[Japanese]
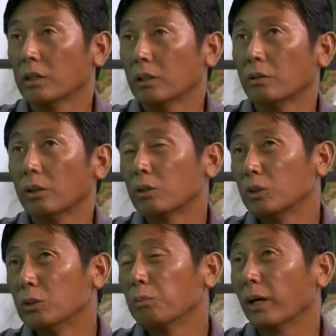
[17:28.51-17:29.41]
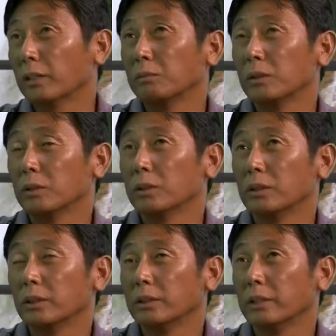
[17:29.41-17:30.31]
ていうのはグループを始める
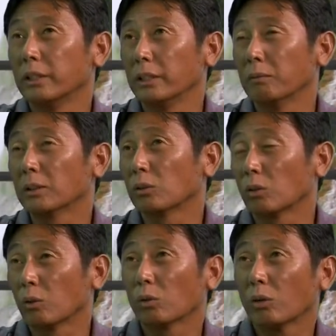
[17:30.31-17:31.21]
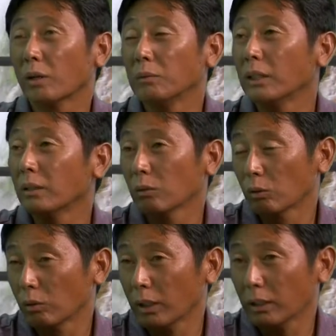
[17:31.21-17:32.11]
以前にまずその大人みたい大
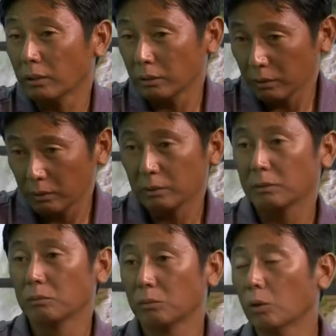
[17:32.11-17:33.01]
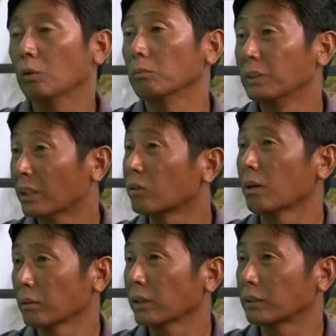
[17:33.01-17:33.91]
人もみんな
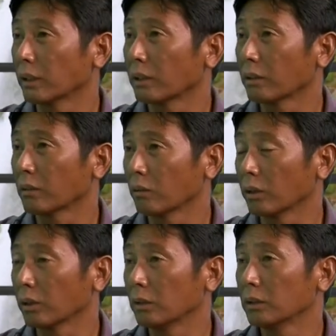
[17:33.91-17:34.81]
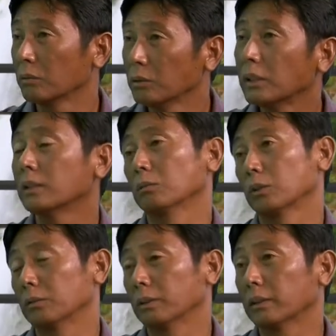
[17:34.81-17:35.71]
トラウマ対策されてるので、うんうんね、自分たちも
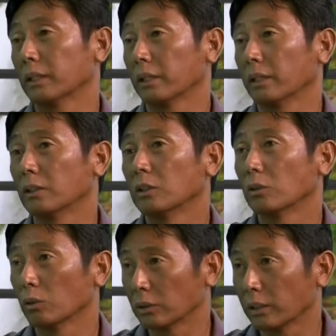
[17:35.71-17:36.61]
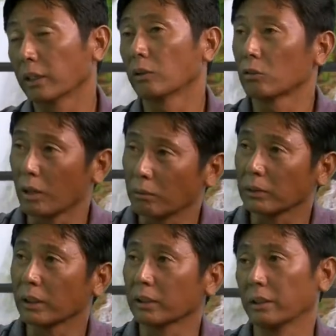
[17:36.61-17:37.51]
種別再建創出、ね、体験トラウマ
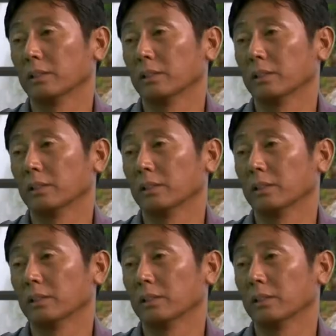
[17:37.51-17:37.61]
再建